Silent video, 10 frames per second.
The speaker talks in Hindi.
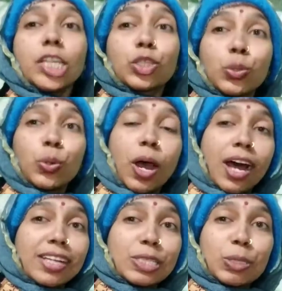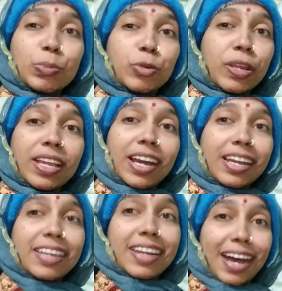तो आज तो पूरी
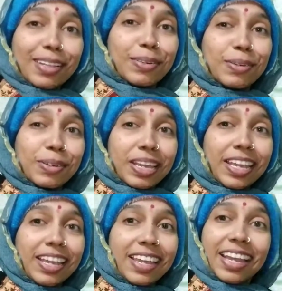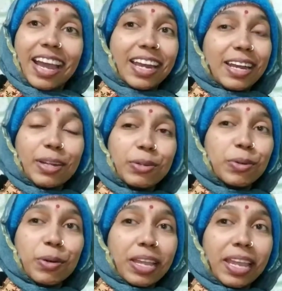काली रात होगी
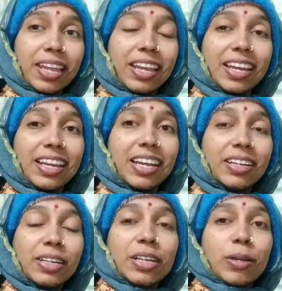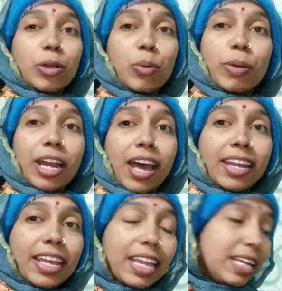लड्डुओं के को
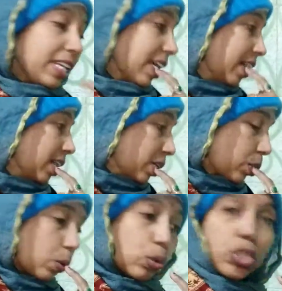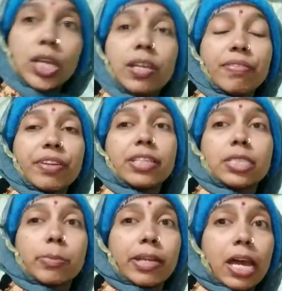बनाने के लिए तो चलिए
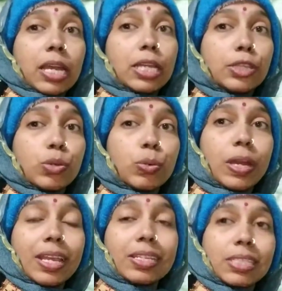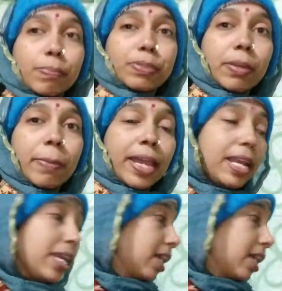फ्रेंड्स बना लेती हूँ लेकिन सबसे पहले